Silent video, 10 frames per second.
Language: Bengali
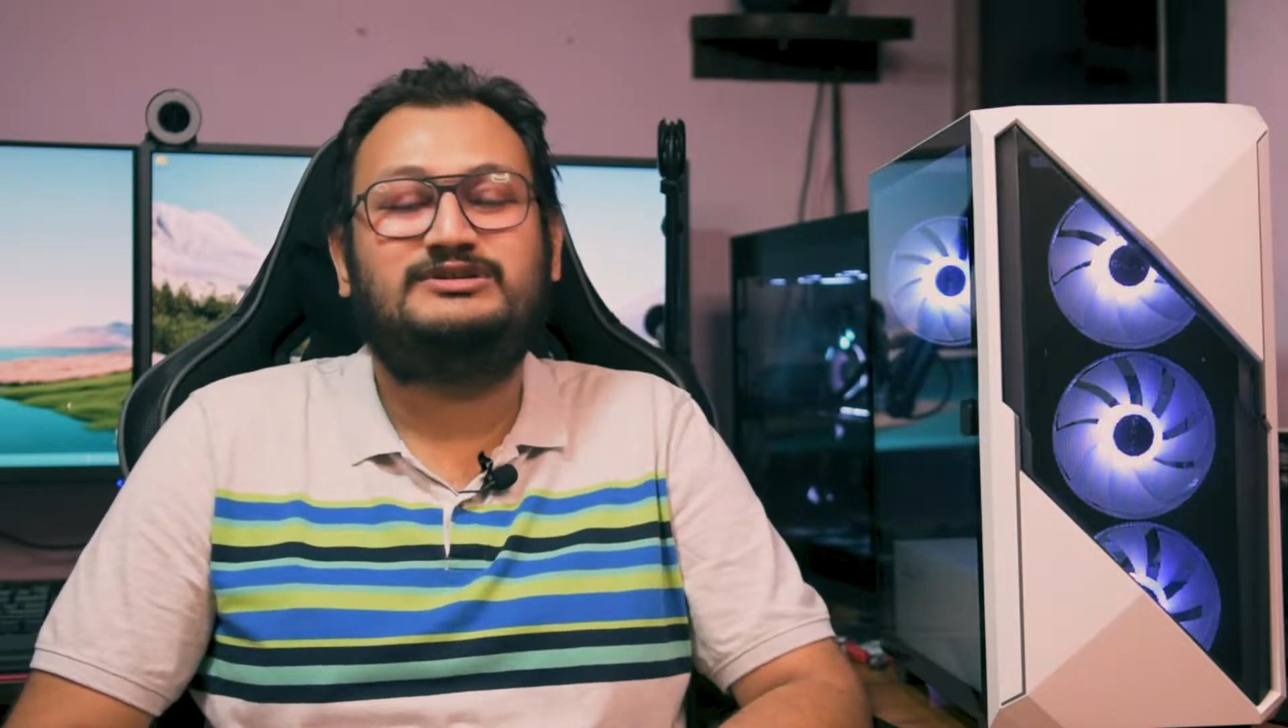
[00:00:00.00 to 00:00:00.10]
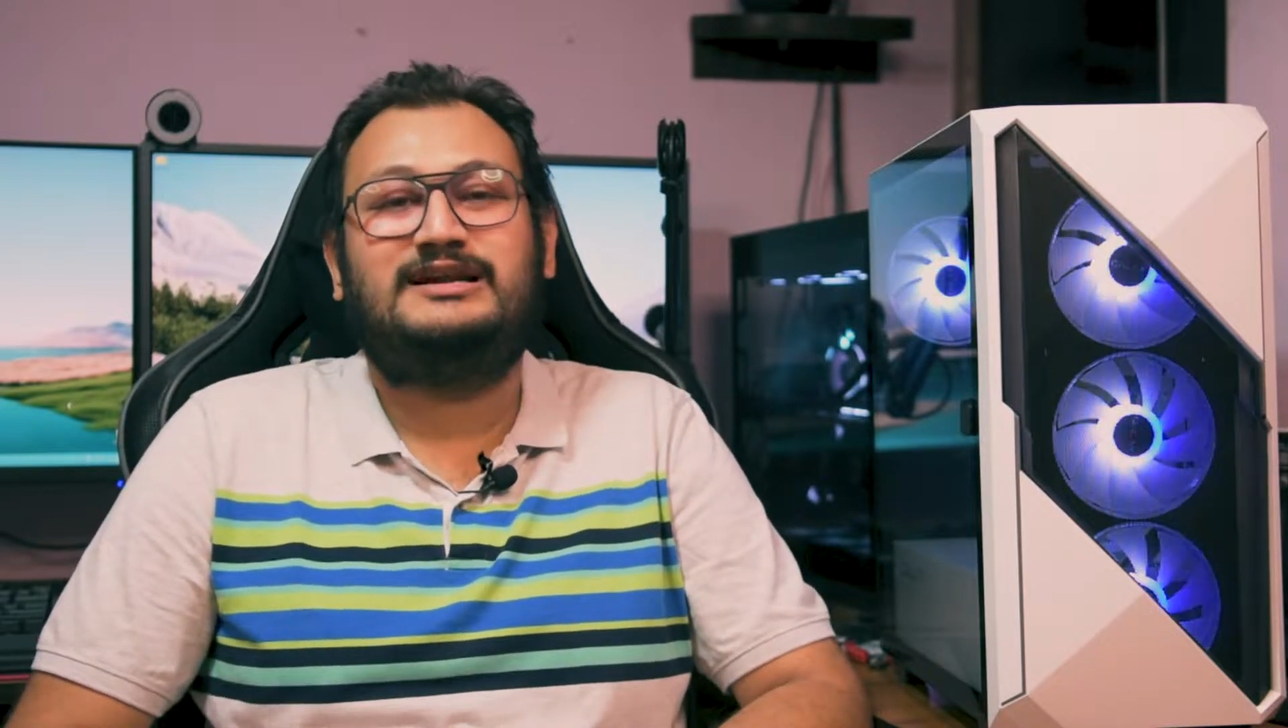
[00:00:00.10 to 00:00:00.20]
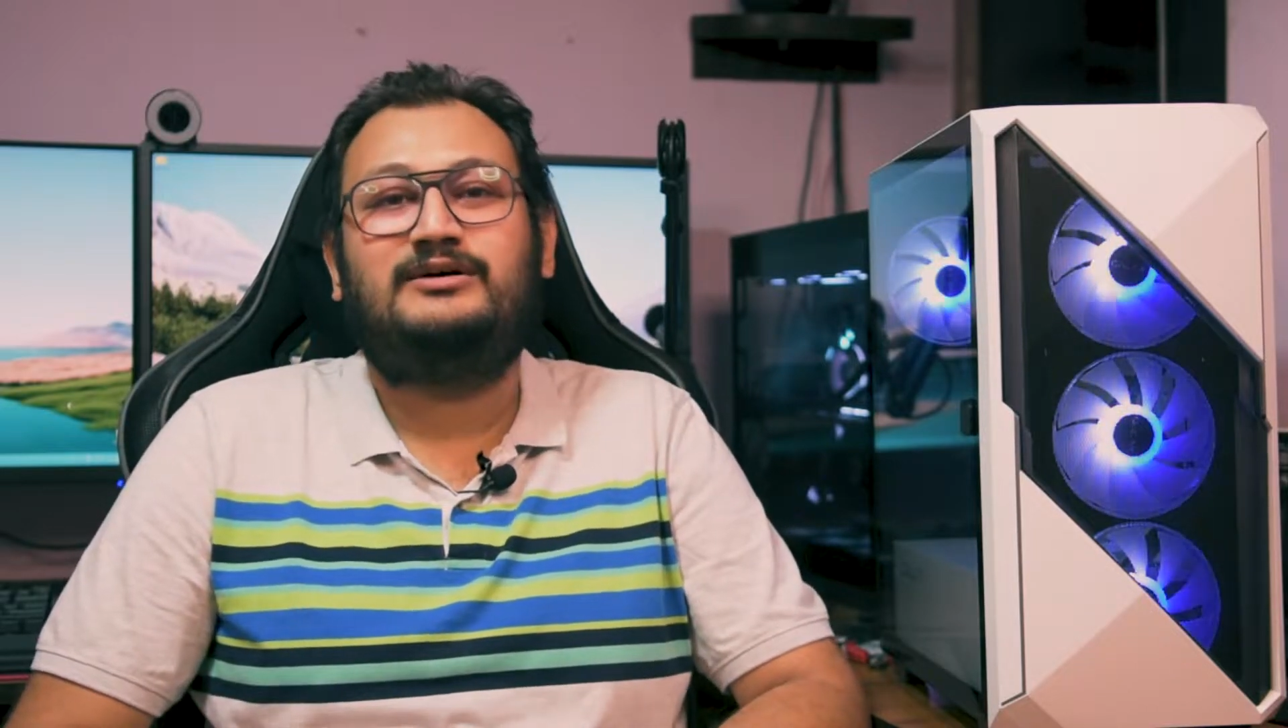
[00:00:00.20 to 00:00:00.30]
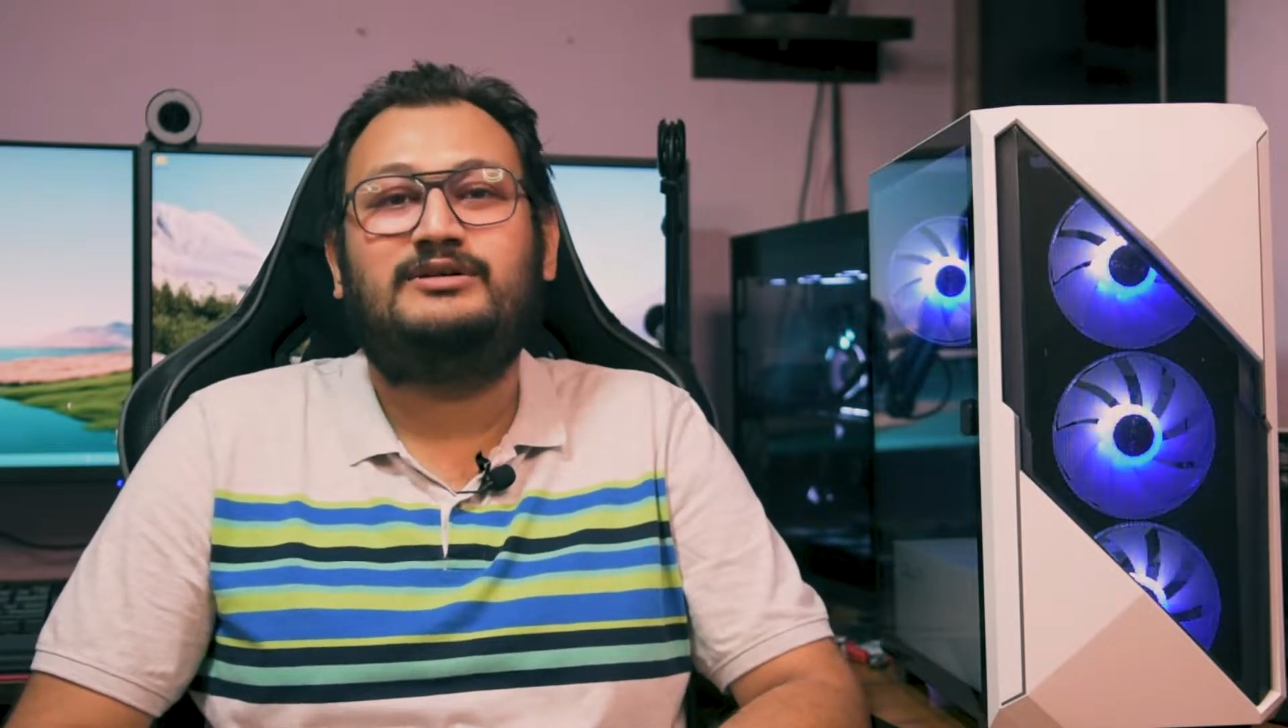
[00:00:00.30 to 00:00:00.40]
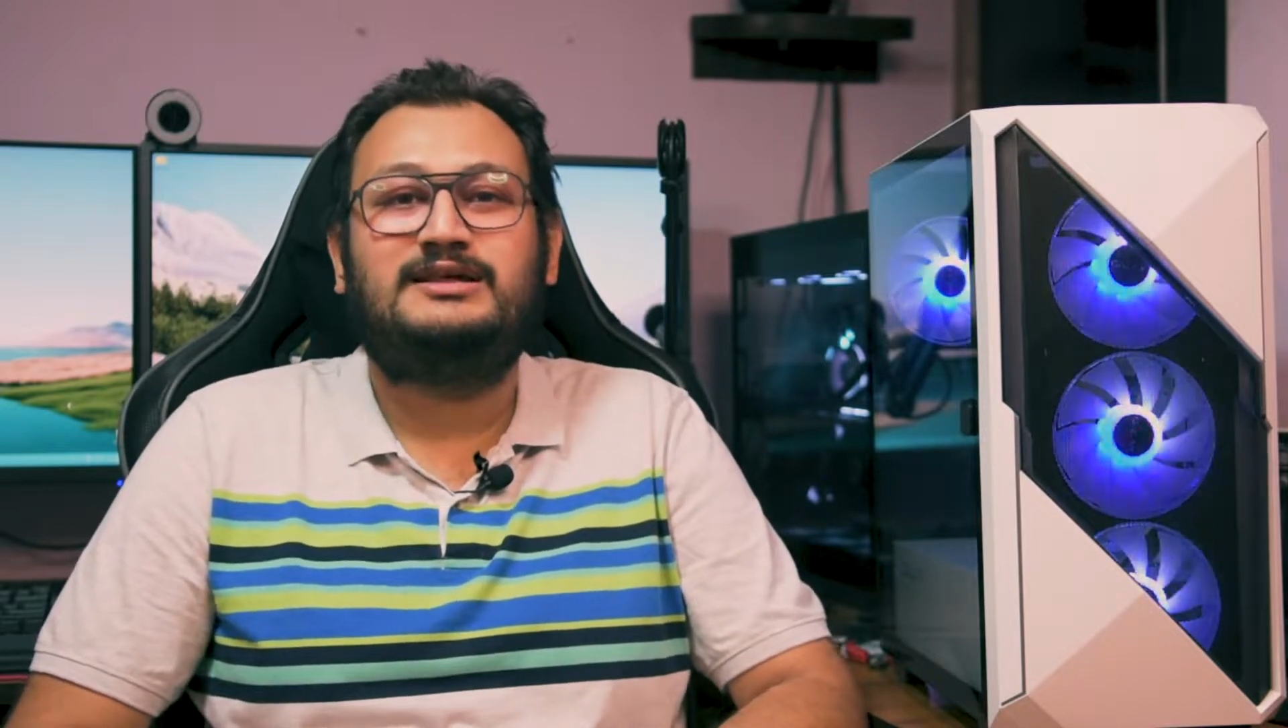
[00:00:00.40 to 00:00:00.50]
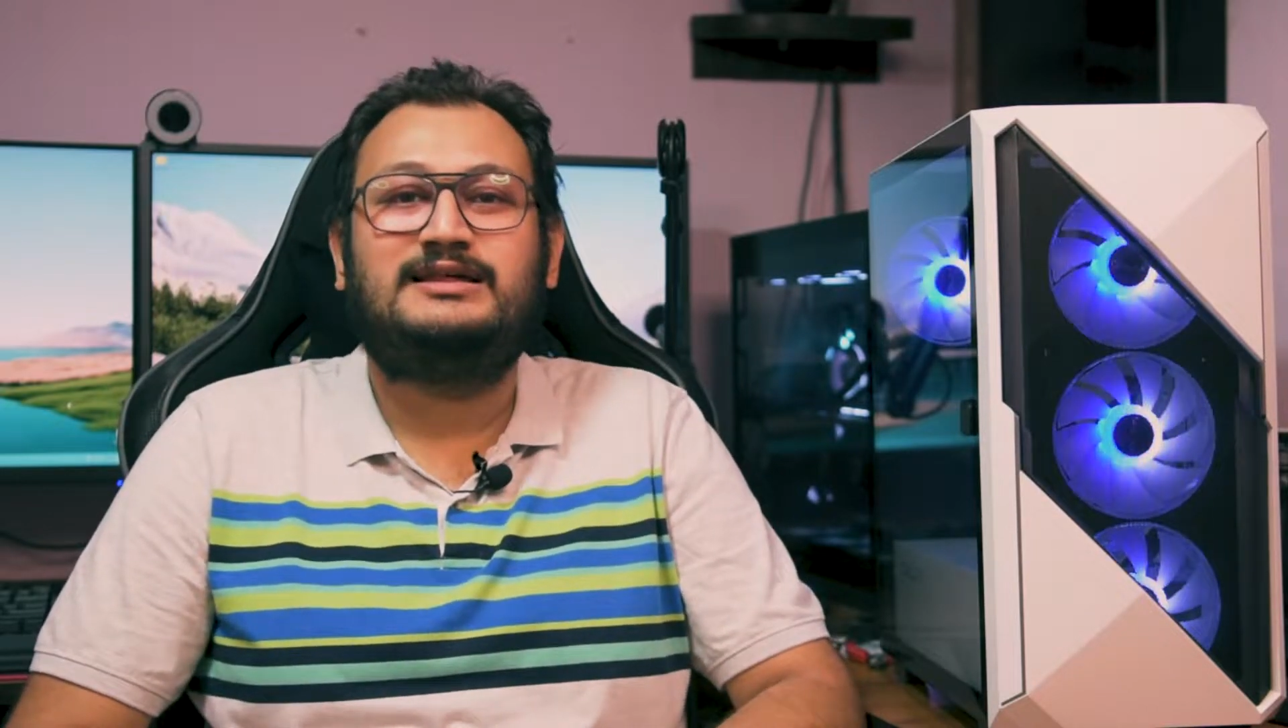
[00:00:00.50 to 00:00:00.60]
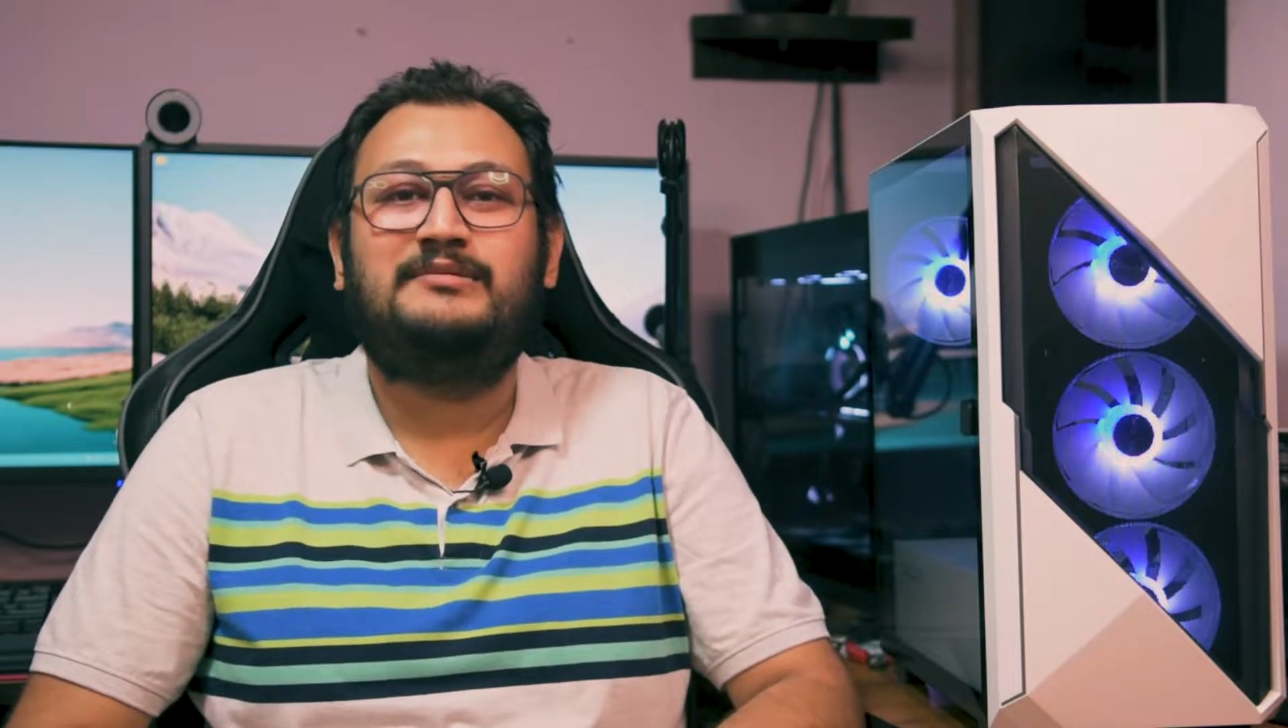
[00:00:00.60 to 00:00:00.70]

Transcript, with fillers: সেটা হচ্ছে যে